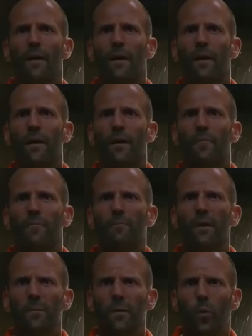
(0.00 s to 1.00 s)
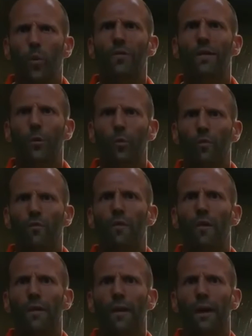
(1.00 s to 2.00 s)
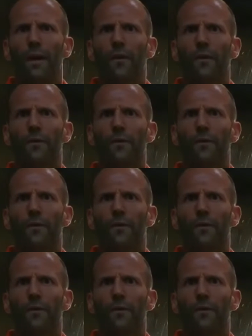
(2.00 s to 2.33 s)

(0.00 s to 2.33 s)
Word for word: இல்லாமல் நம்ம டேவின் ஜான்சன் கூட வர மாதிரி தான்